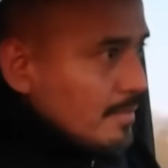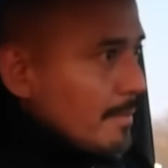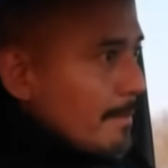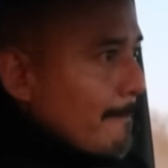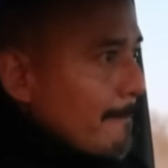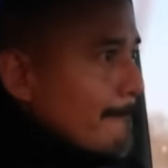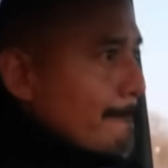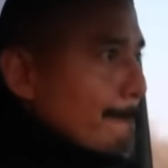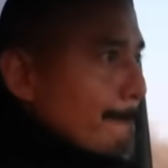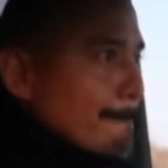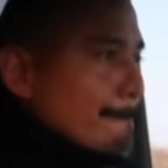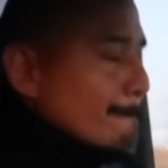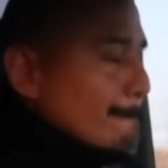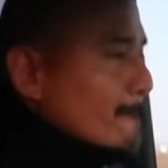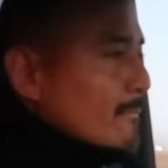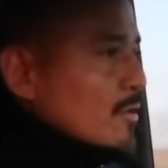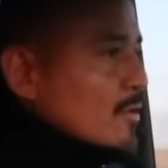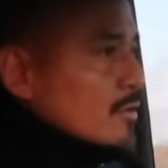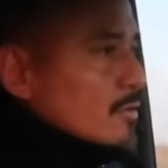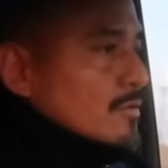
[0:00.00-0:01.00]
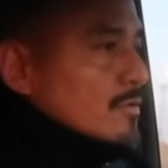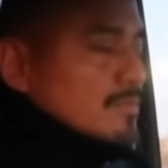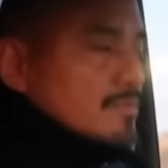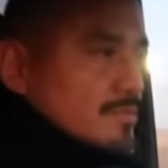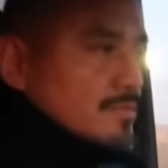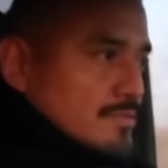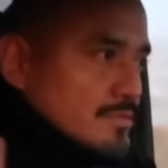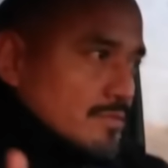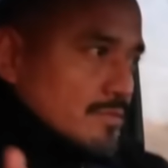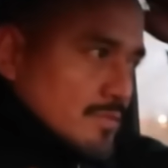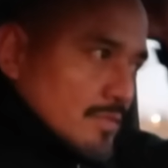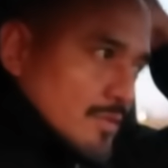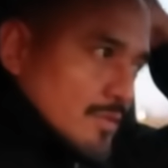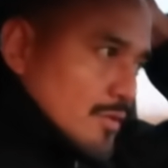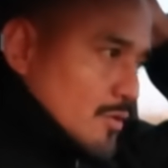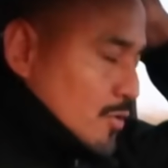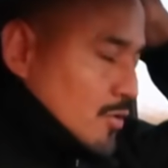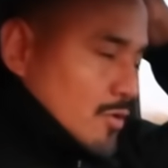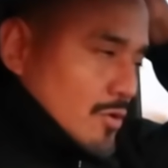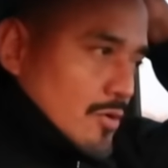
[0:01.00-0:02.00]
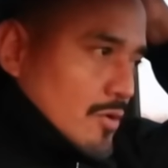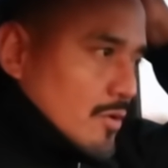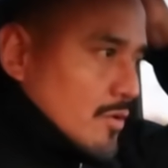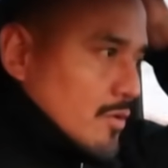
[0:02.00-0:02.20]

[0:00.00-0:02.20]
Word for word: lo había hecho. No sé si te diste cuenta. No, no.